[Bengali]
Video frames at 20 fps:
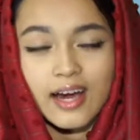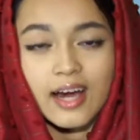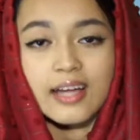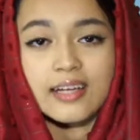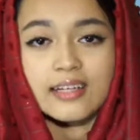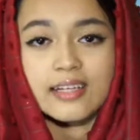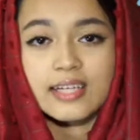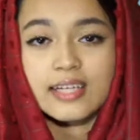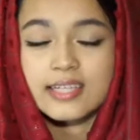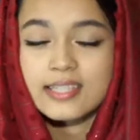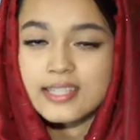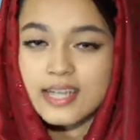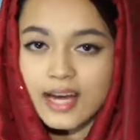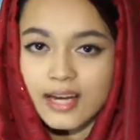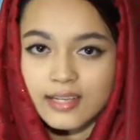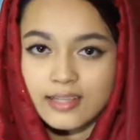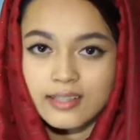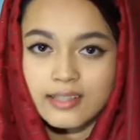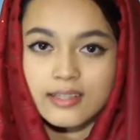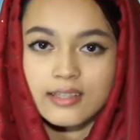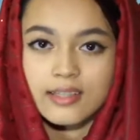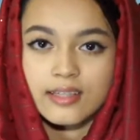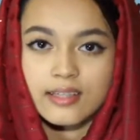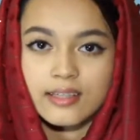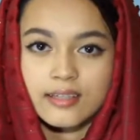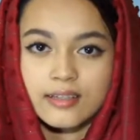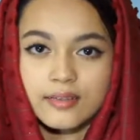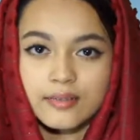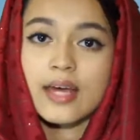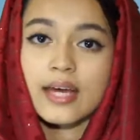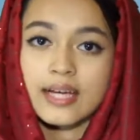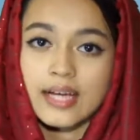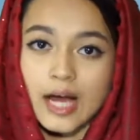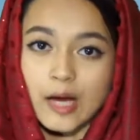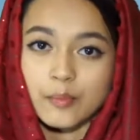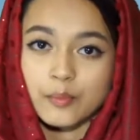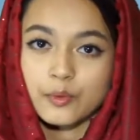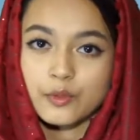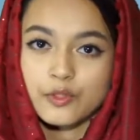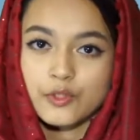আন্টিকে ঝাড়ি দিতেন
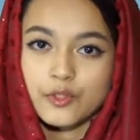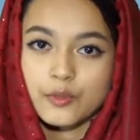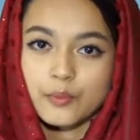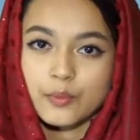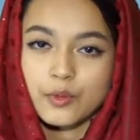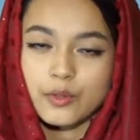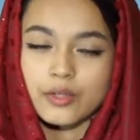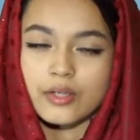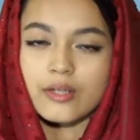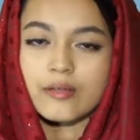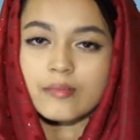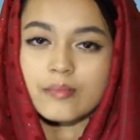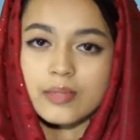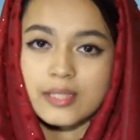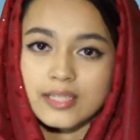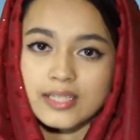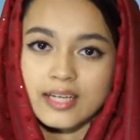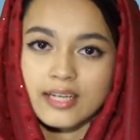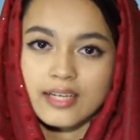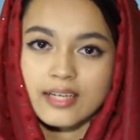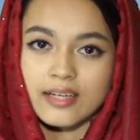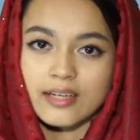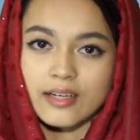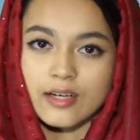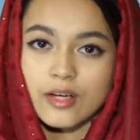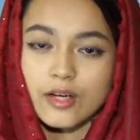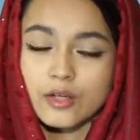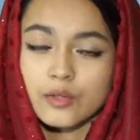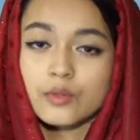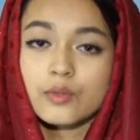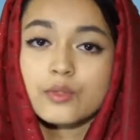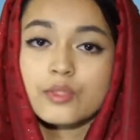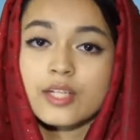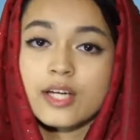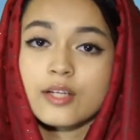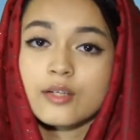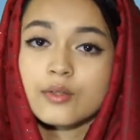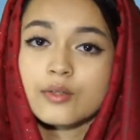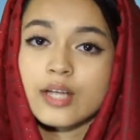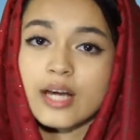কাপড় চোপড় বিছানা
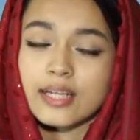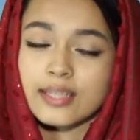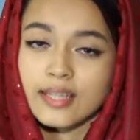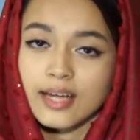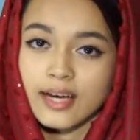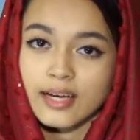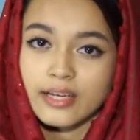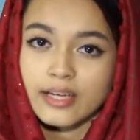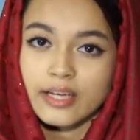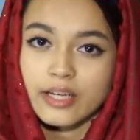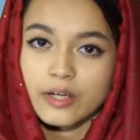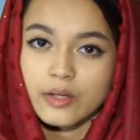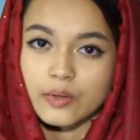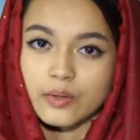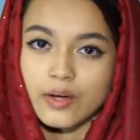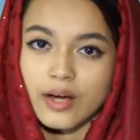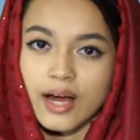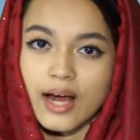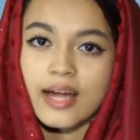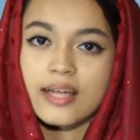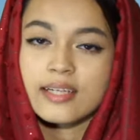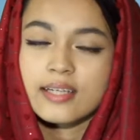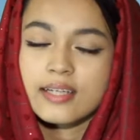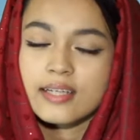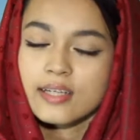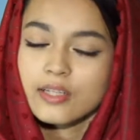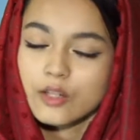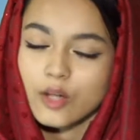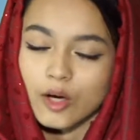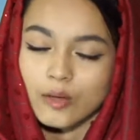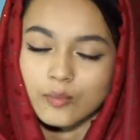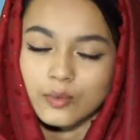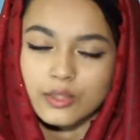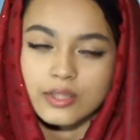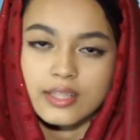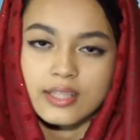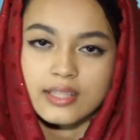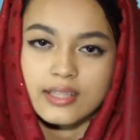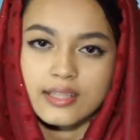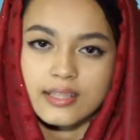খুচানো না থাকলেও আন্টিকে ধমক
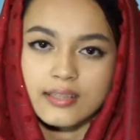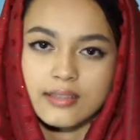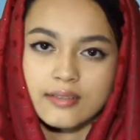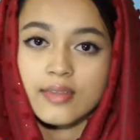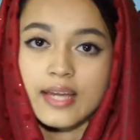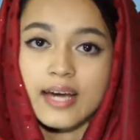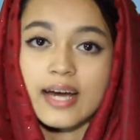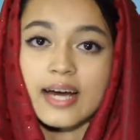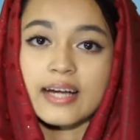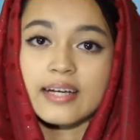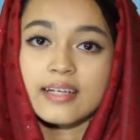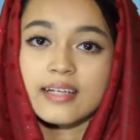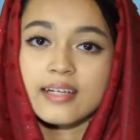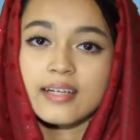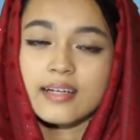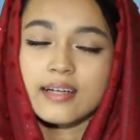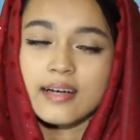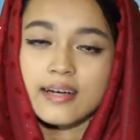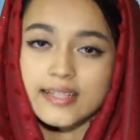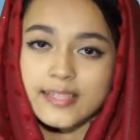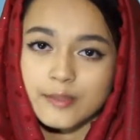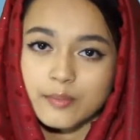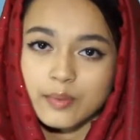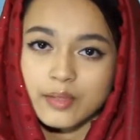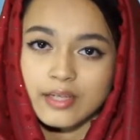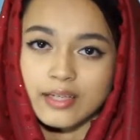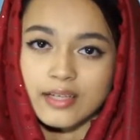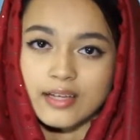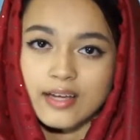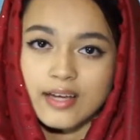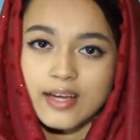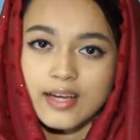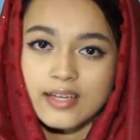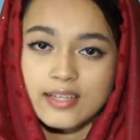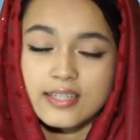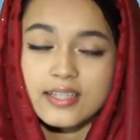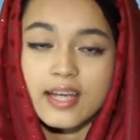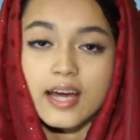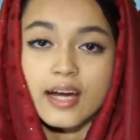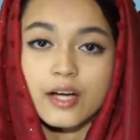দিতেন আন্টির হাজব্যান্ড
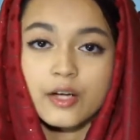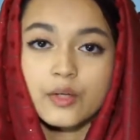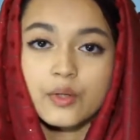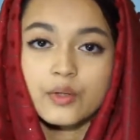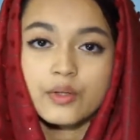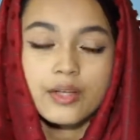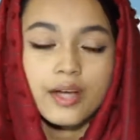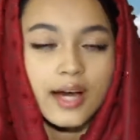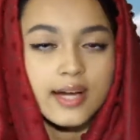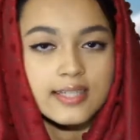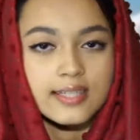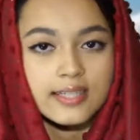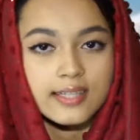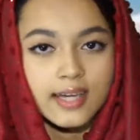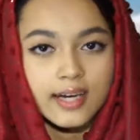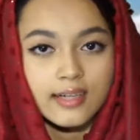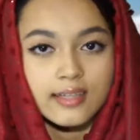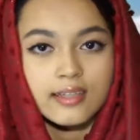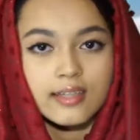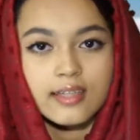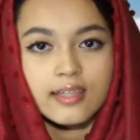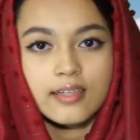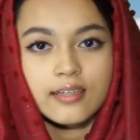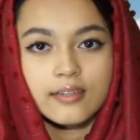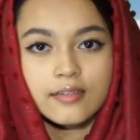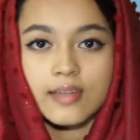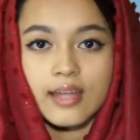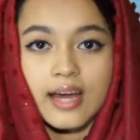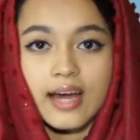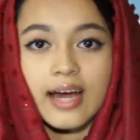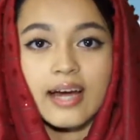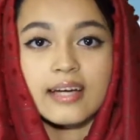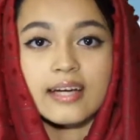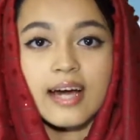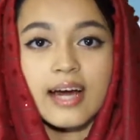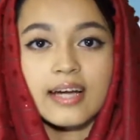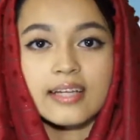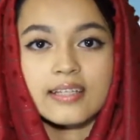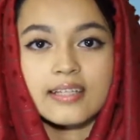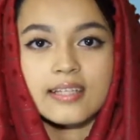সারাক্ষণ কাজে থাকতেন আর
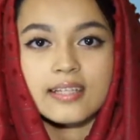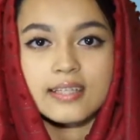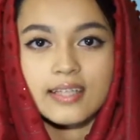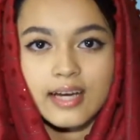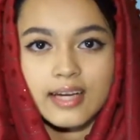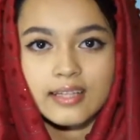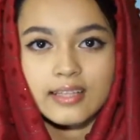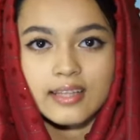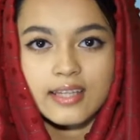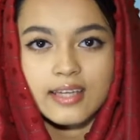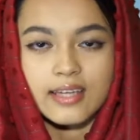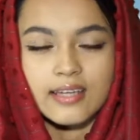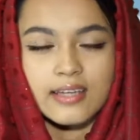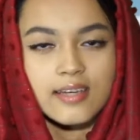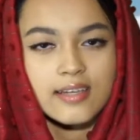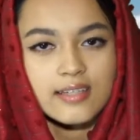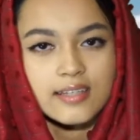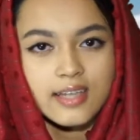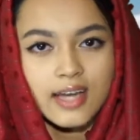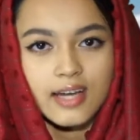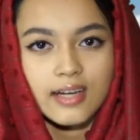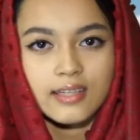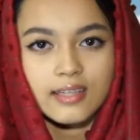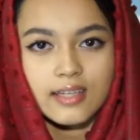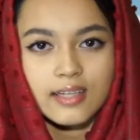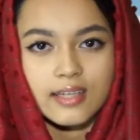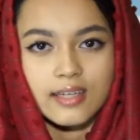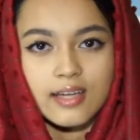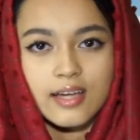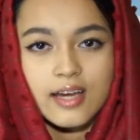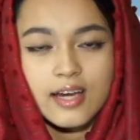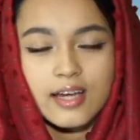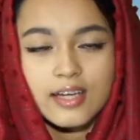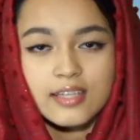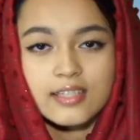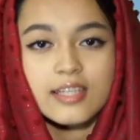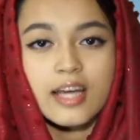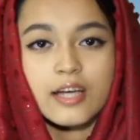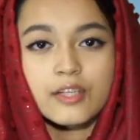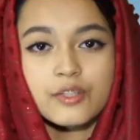আন্টি থাকতেন সারাদিন
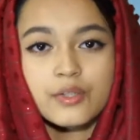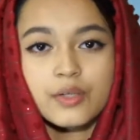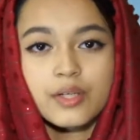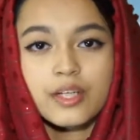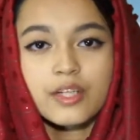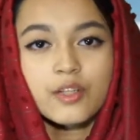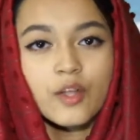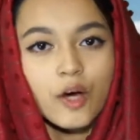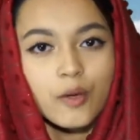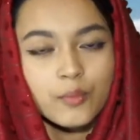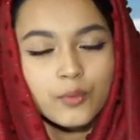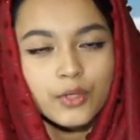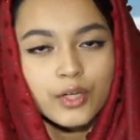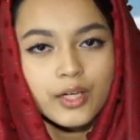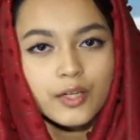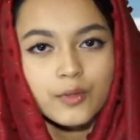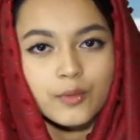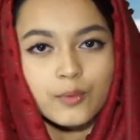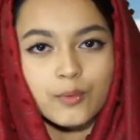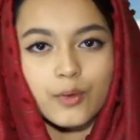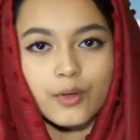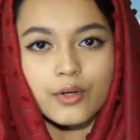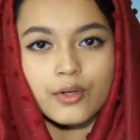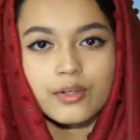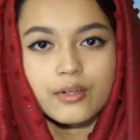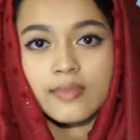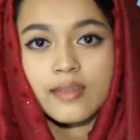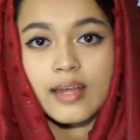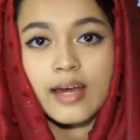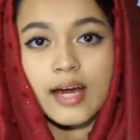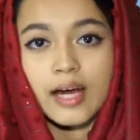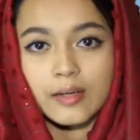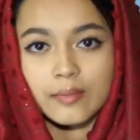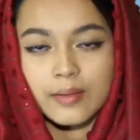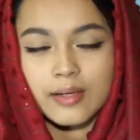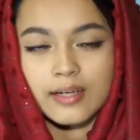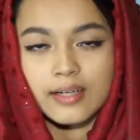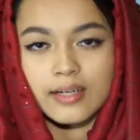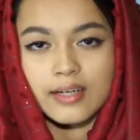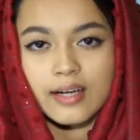শাশুড়ির ধমকের উপর
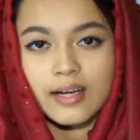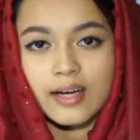আবার